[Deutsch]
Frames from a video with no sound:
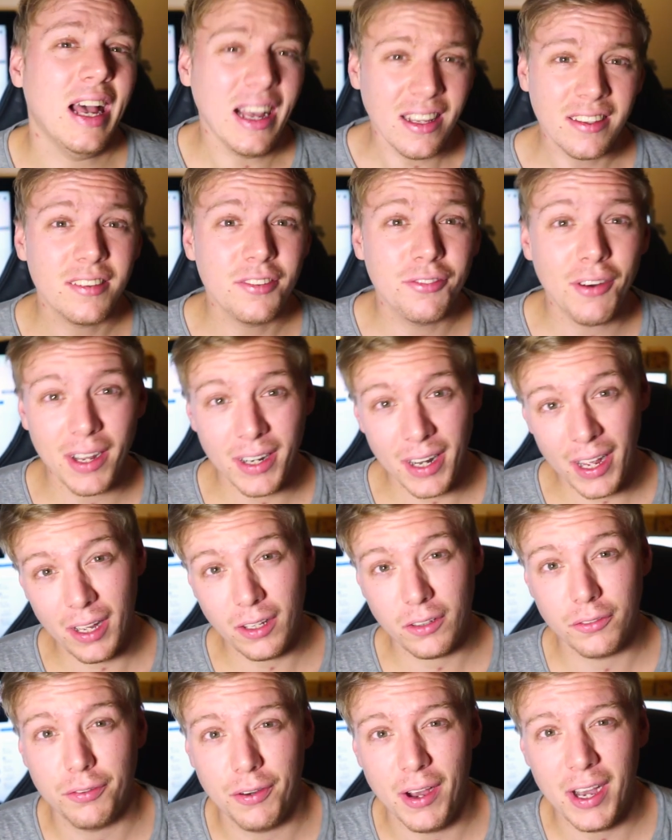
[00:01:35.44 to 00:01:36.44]
Das waren
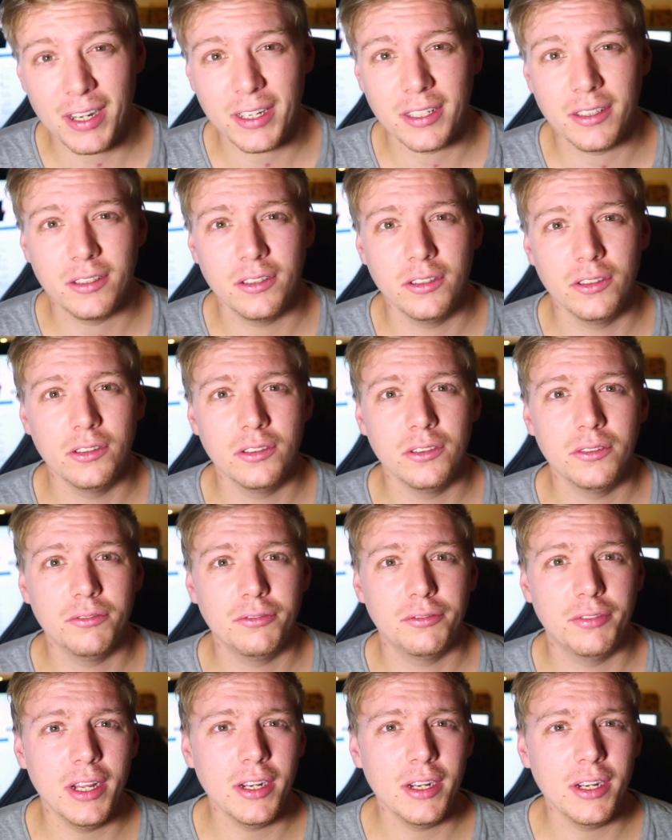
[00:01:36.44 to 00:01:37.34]
8 Fakten.